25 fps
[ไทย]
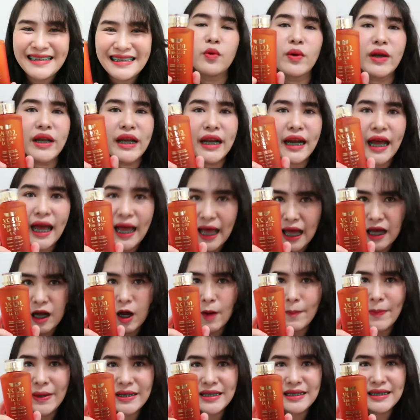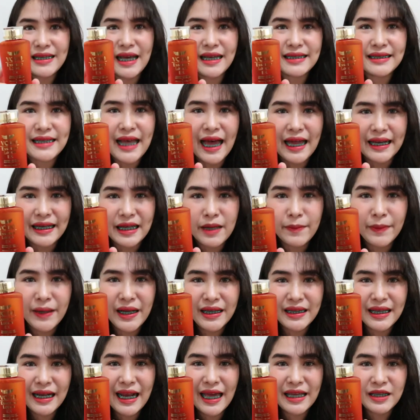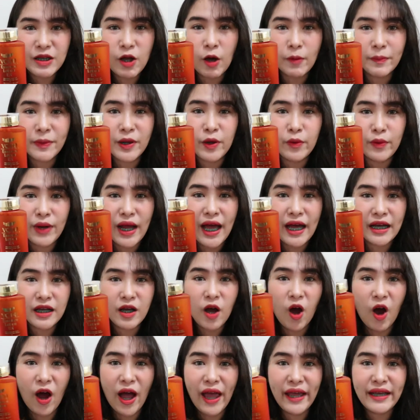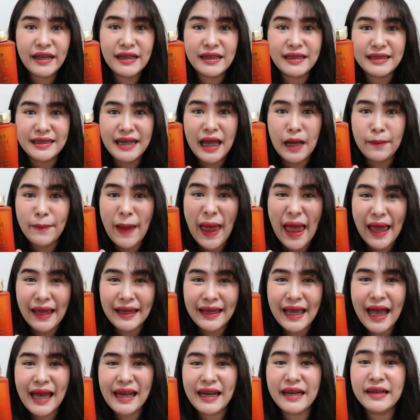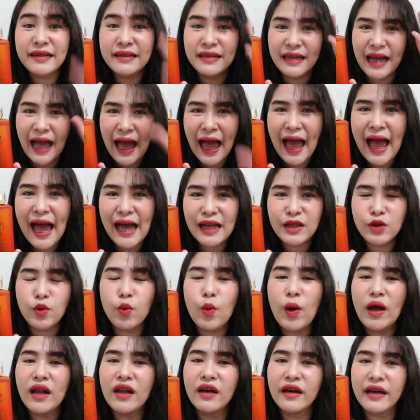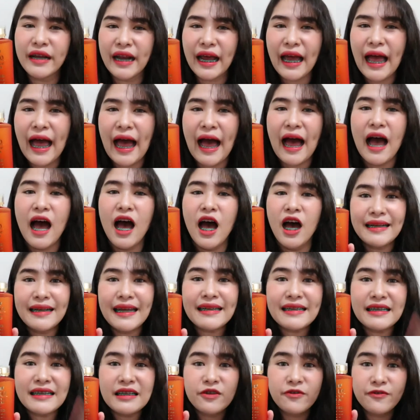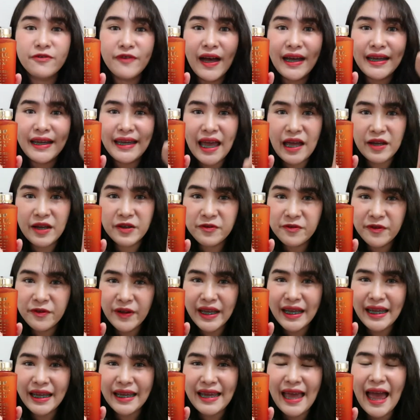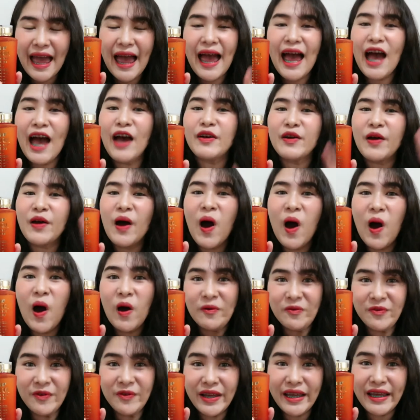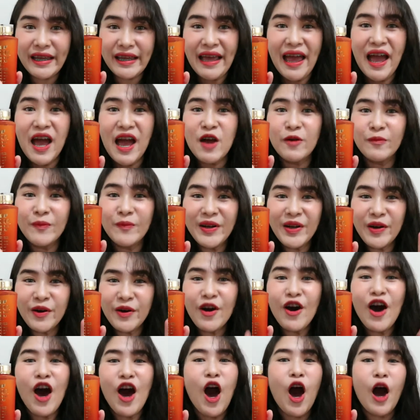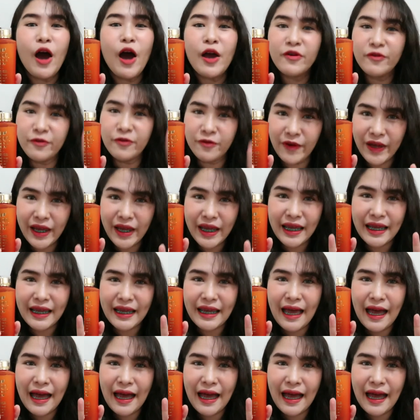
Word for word: ตัวนี้นะคะเขาปราศจากสารที่เป็นอันตรายต่อผิวนะคะ ก่อให้เกิดการแพ้ง่ายถึง 5 ตัวเลยนะคะ นั่นคือฟาแกนฟรีแอลกอฮอล์ฟรีเมเิโรออยล์ฟรี